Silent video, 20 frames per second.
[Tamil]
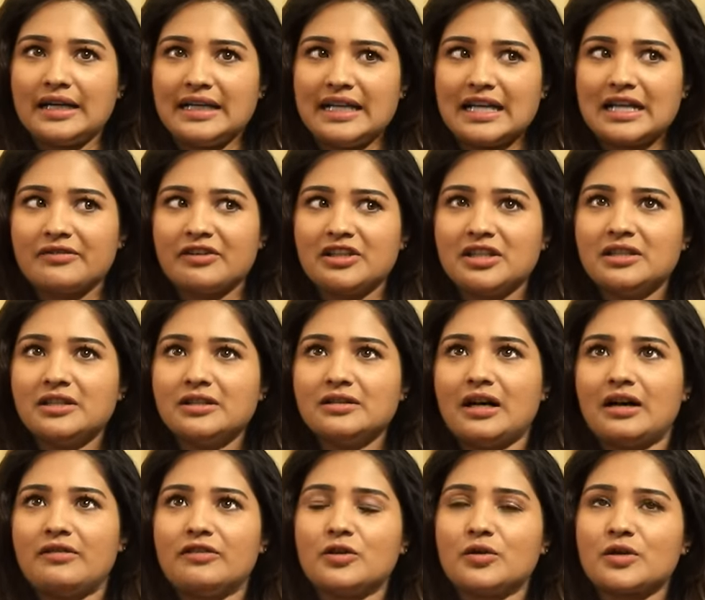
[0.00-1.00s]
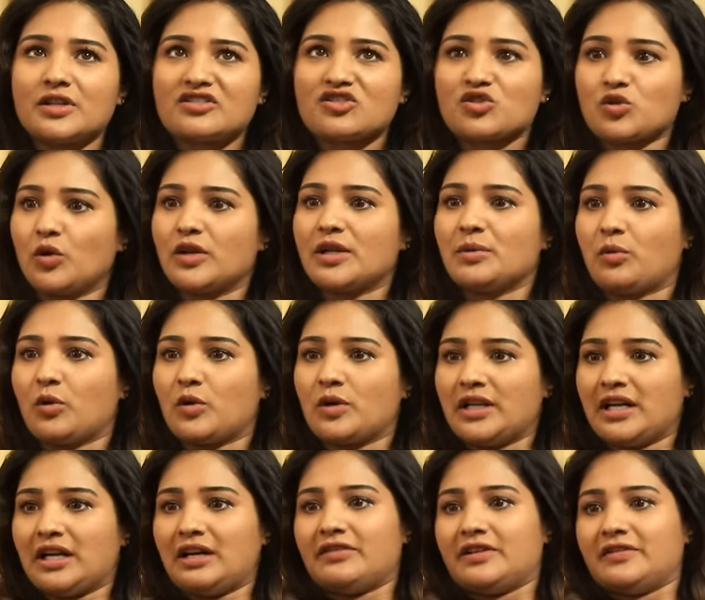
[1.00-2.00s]
அன்னைக்கு வந்து அவளோட ஸ்டோரி
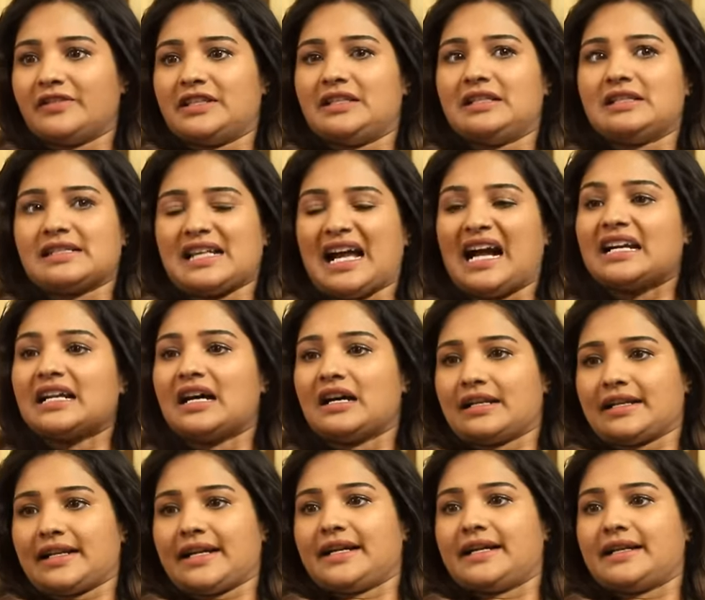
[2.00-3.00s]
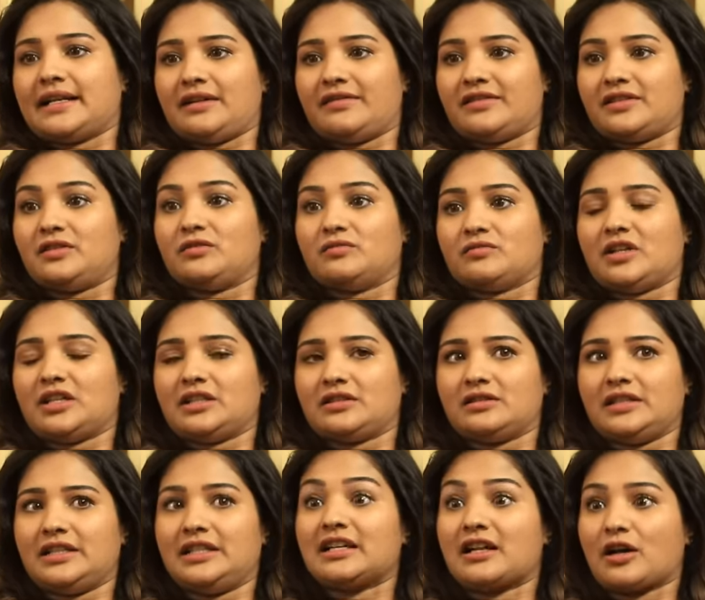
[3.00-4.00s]
போடல அவள் வந்து சேடாக இருக்கேன் நான் வந்து
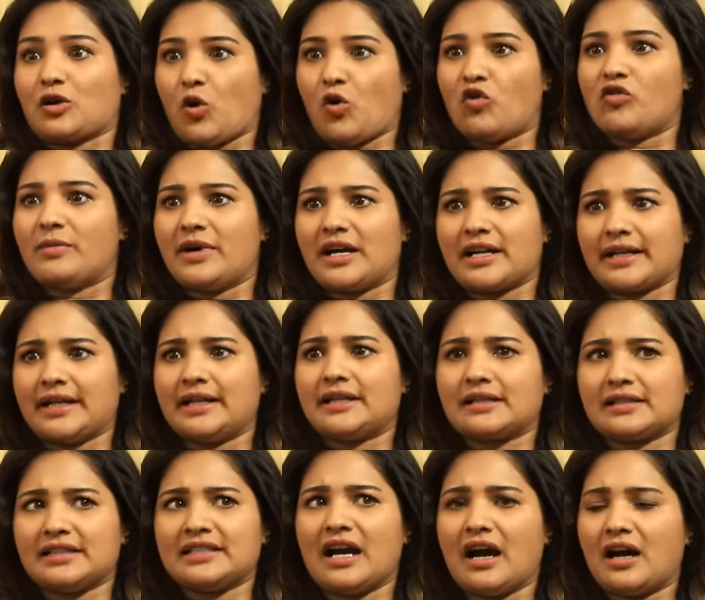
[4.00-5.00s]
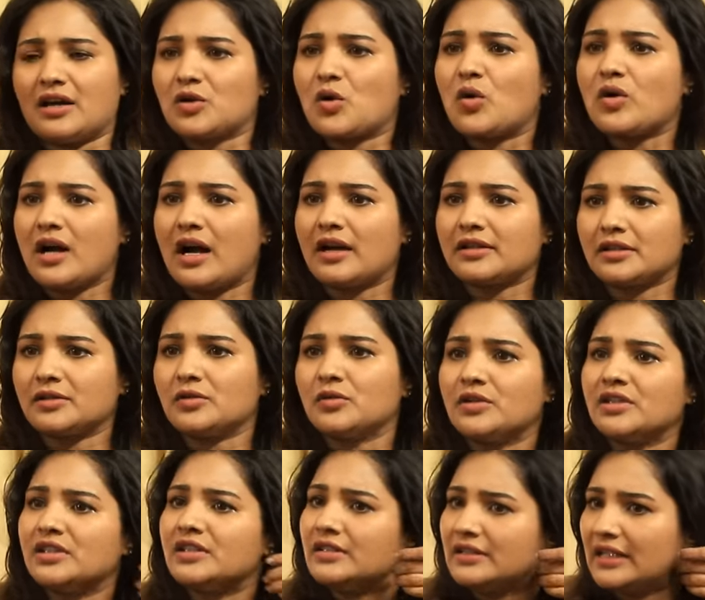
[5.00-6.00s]
இல்லை நான் கோவமாக இருக்கேன்றதை யாருக்கோ
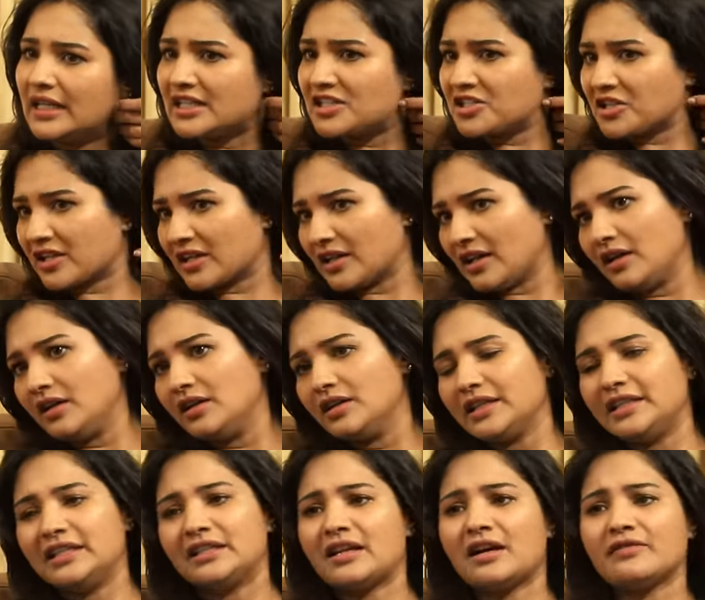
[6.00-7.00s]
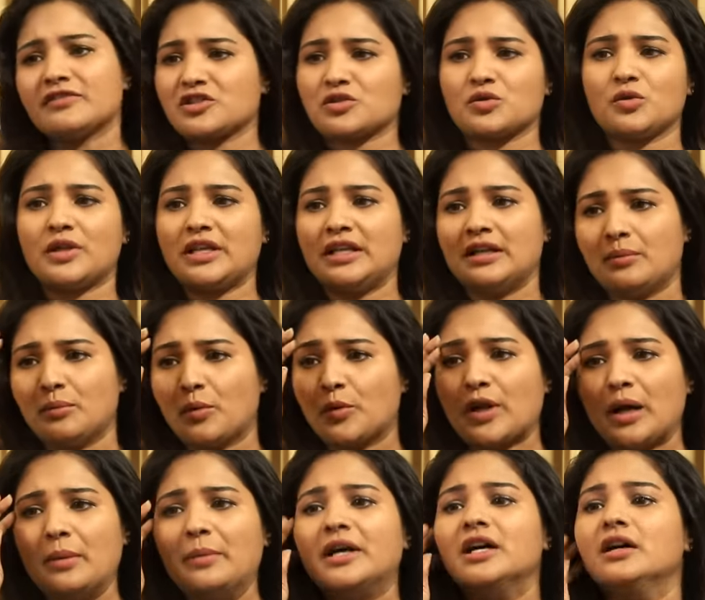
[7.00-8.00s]
காட்டணும்னு நினச்சிருக்கலாம் இல்லைனா அவள் ஸ்டோரியெல்லாம்
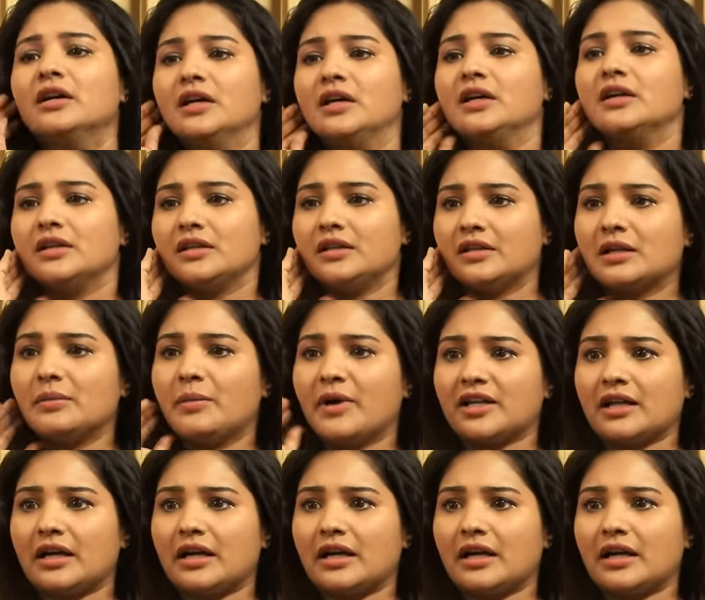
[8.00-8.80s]
போடாமல் இருக்க